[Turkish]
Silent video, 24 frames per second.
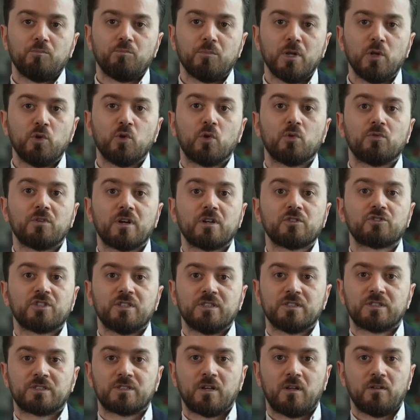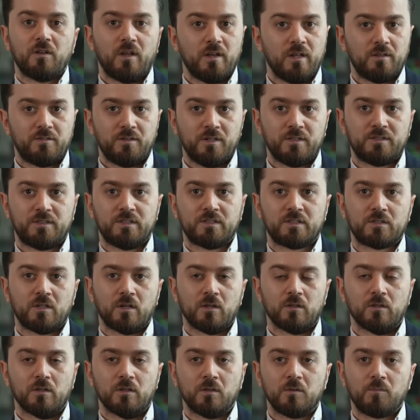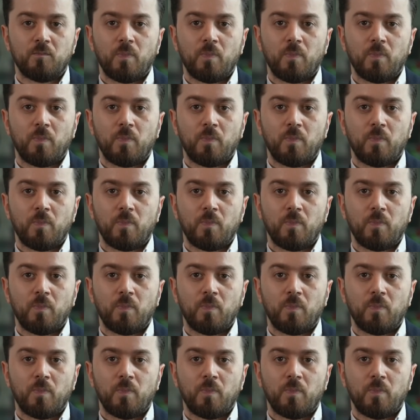Milyonlarca insan elektriksiz kaldı.